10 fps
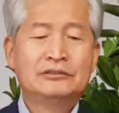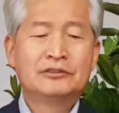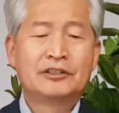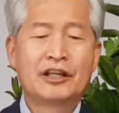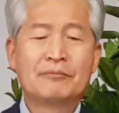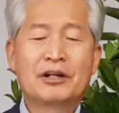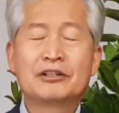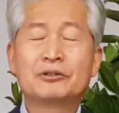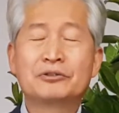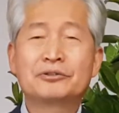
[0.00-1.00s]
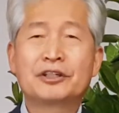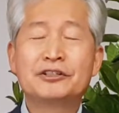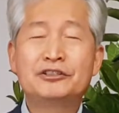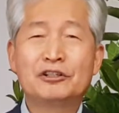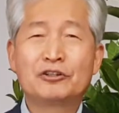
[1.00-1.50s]
내 말이 너희 속에
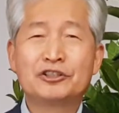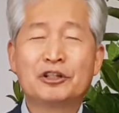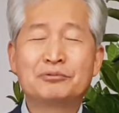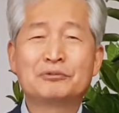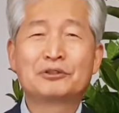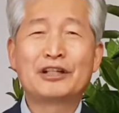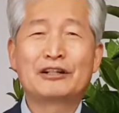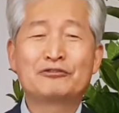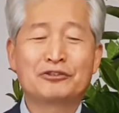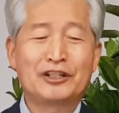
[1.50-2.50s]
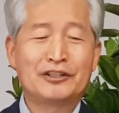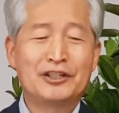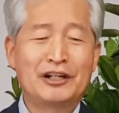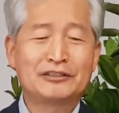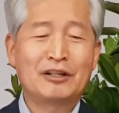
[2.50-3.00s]
있을 것이 없으므로 나를 죽이려
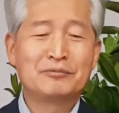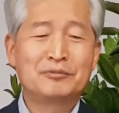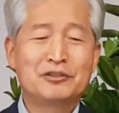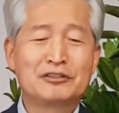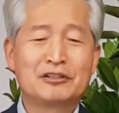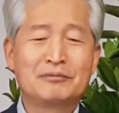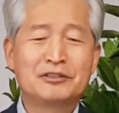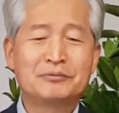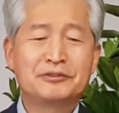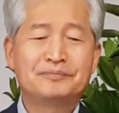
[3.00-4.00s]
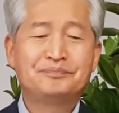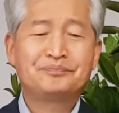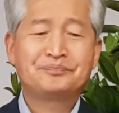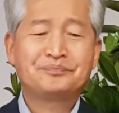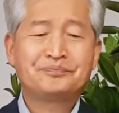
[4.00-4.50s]
한다. 37절 말씀이죠.
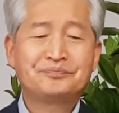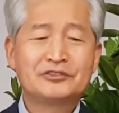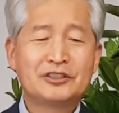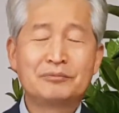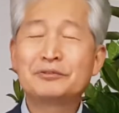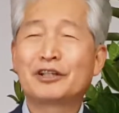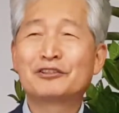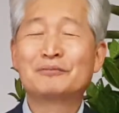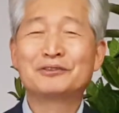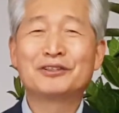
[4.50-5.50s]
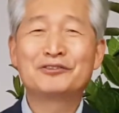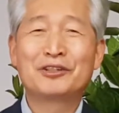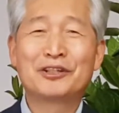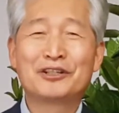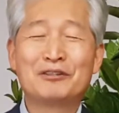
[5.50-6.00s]
34절 먼저
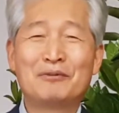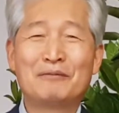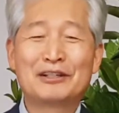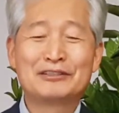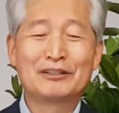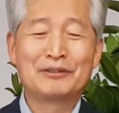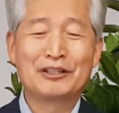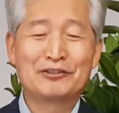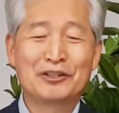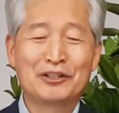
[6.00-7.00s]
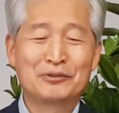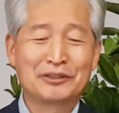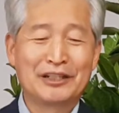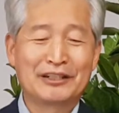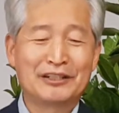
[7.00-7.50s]
죄를 범하는 자마다 죄의
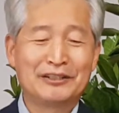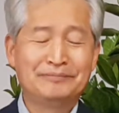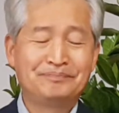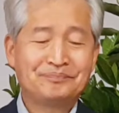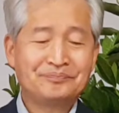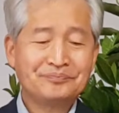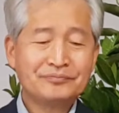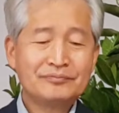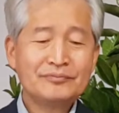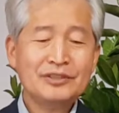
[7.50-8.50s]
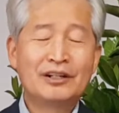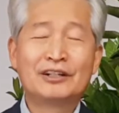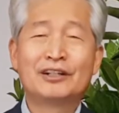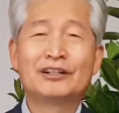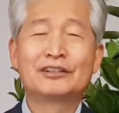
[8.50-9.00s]
종이다 그랬네요. 어,
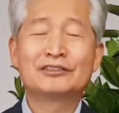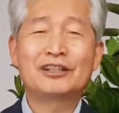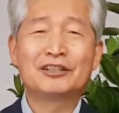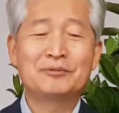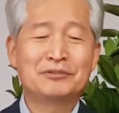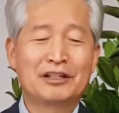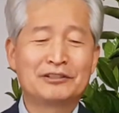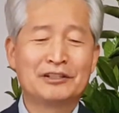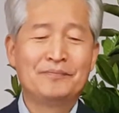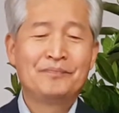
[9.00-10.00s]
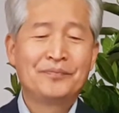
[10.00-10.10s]
아, 44절